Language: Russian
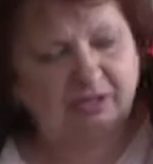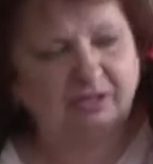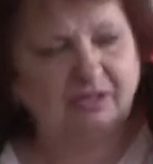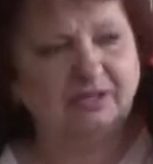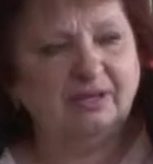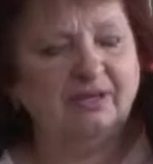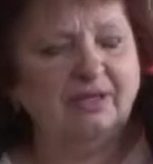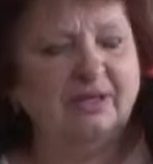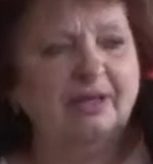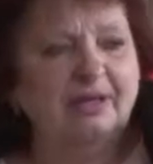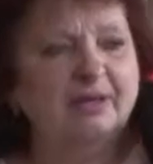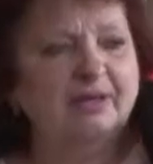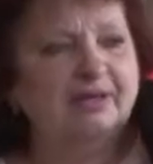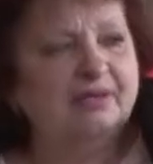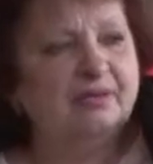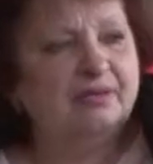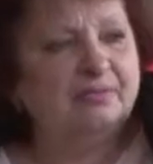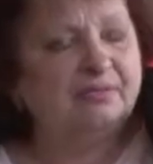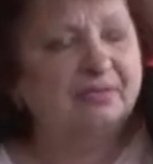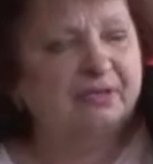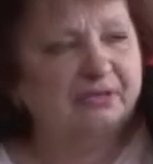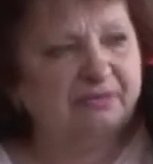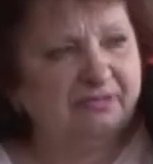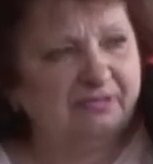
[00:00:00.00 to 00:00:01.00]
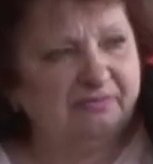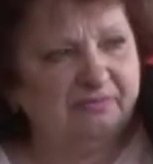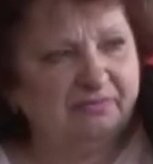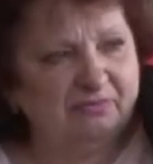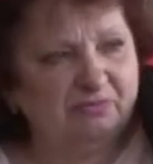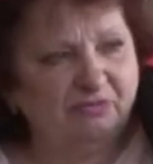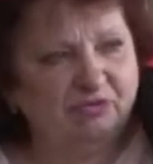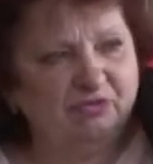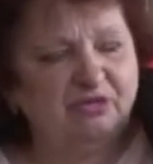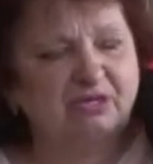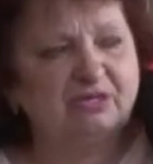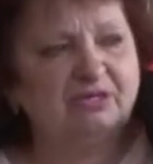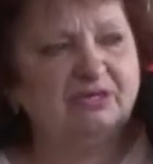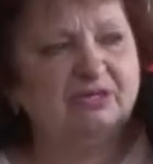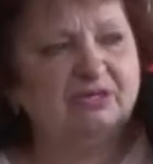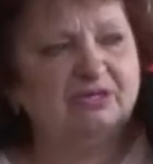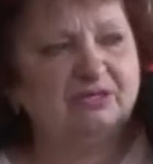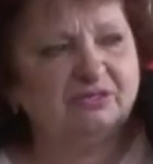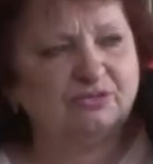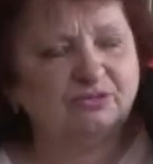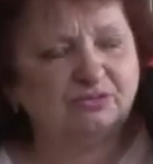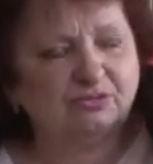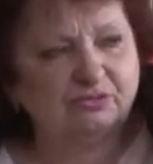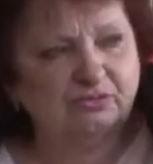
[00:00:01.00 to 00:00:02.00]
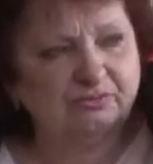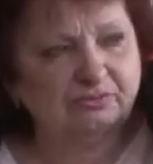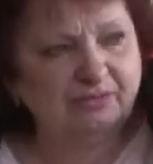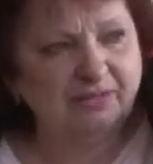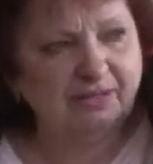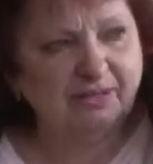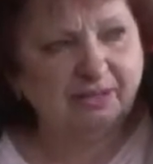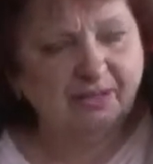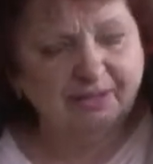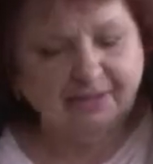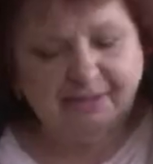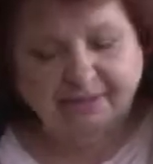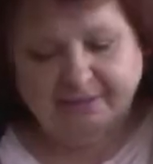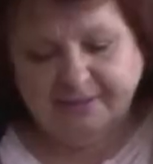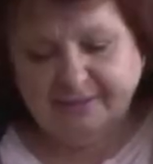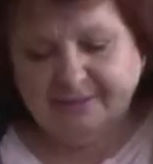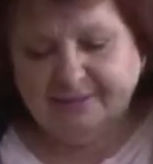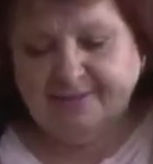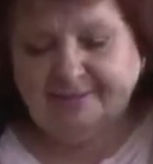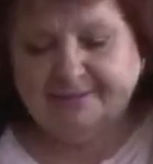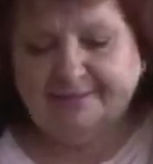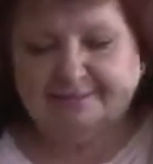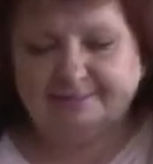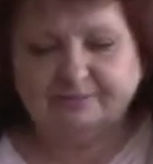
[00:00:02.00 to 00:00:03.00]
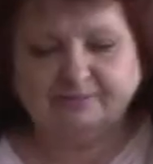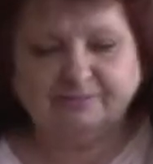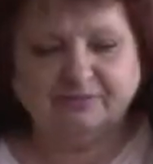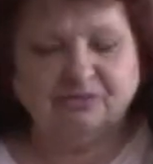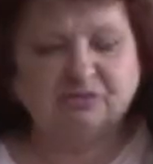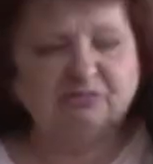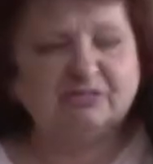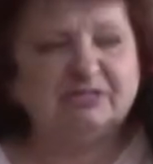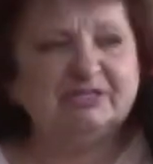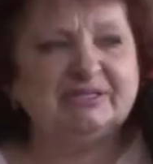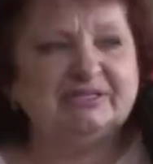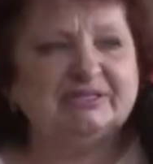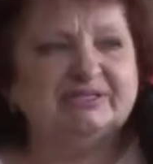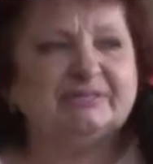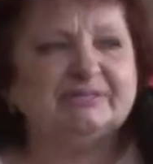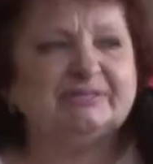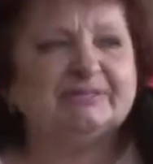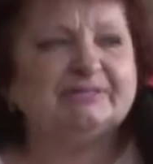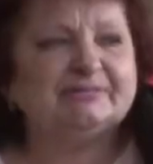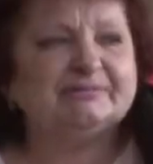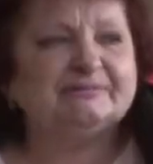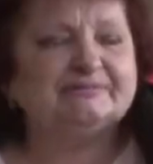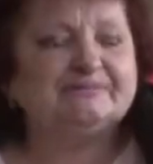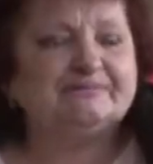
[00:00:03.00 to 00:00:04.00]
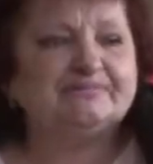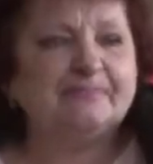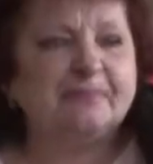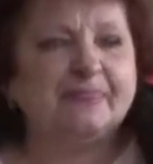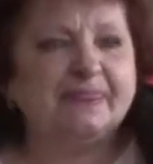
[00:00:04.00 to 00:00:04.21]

уехали. 5 мы уехали, 6 мы были здесь.